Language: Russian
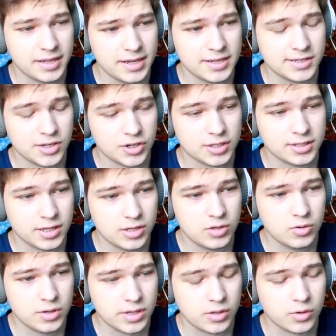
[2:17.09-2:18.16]
Если я сейчас
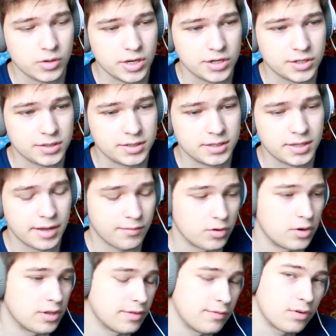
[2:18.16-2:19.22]
найду это, то я сейчас
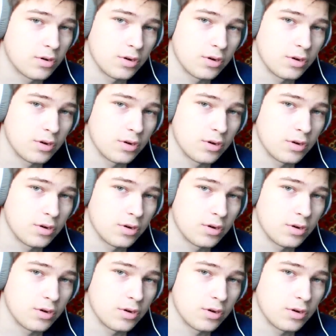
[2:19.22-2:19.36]
ставлю это в